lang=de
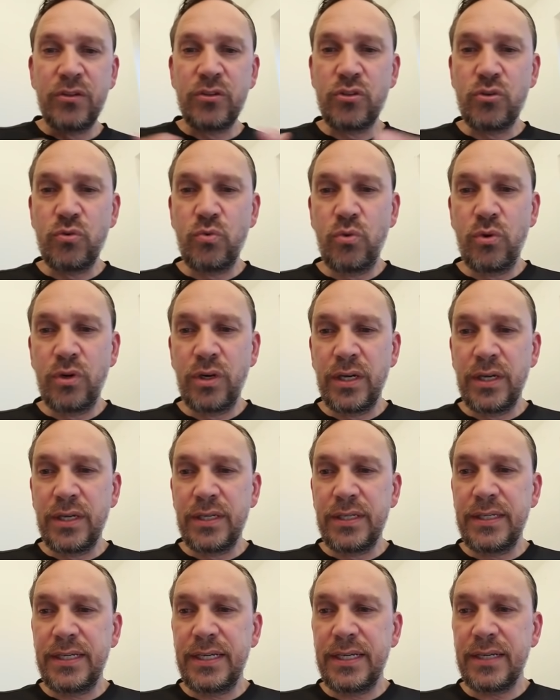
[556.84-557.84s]
zu
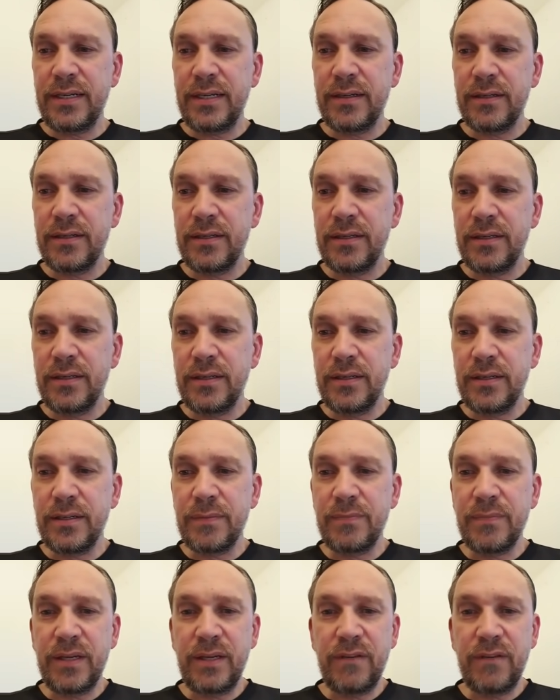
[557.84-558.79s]
der ähm,